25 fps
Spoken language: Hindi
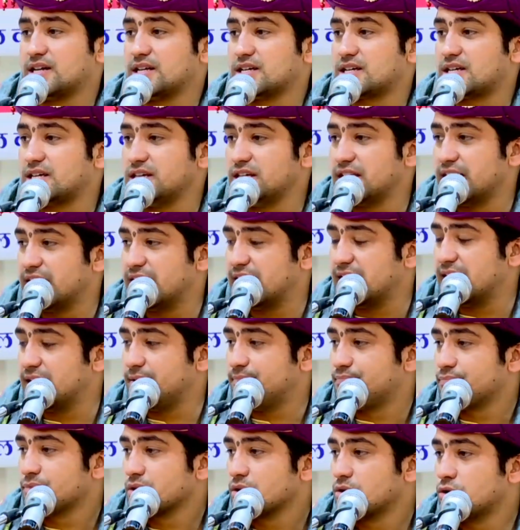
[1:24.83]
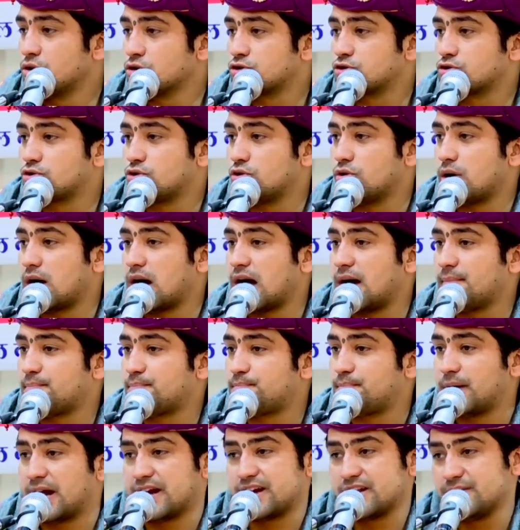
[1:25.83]
लिखी है उसको
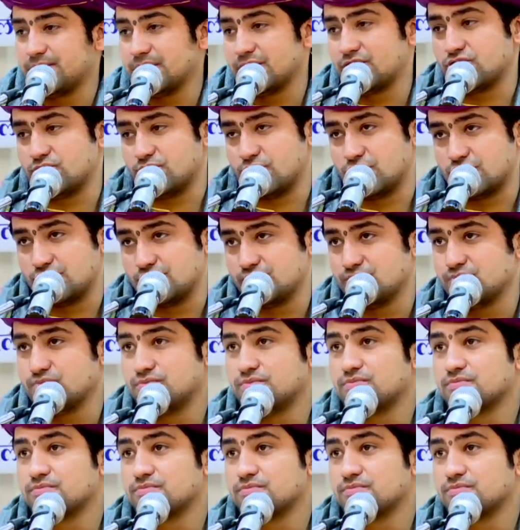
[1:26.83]
आप पानी में डुबा दो